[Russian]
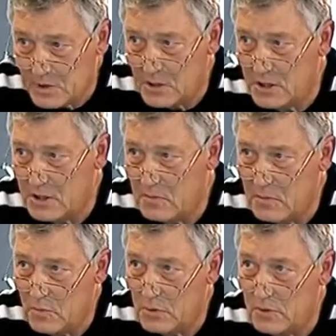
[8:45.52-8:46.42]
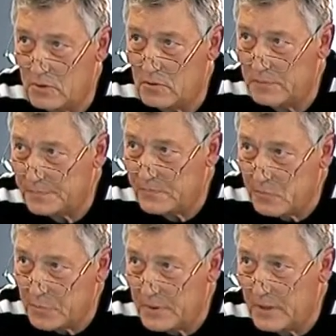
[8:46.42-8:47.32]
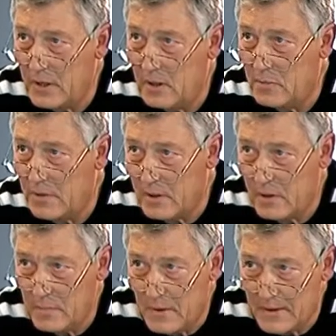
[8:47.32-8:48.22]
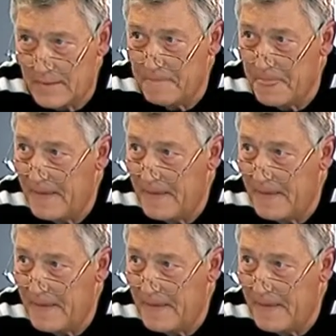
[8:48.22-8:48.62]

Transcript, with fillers: с личным имуществом, выполняют мои ребята –